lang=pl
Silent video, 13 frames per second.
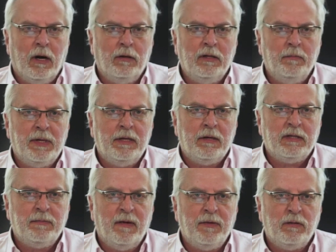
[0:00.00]
O tym będę
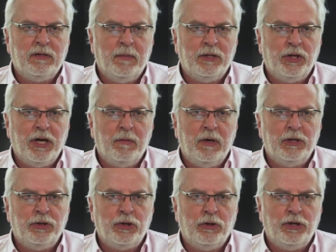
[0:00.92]
rozmawiał z Maciejem
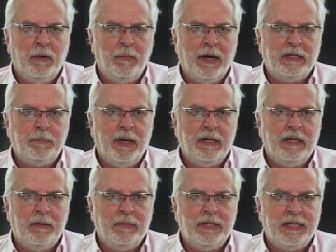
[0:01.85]
Leściorzem,
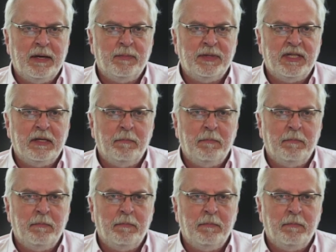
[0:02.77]
ekspertem CMC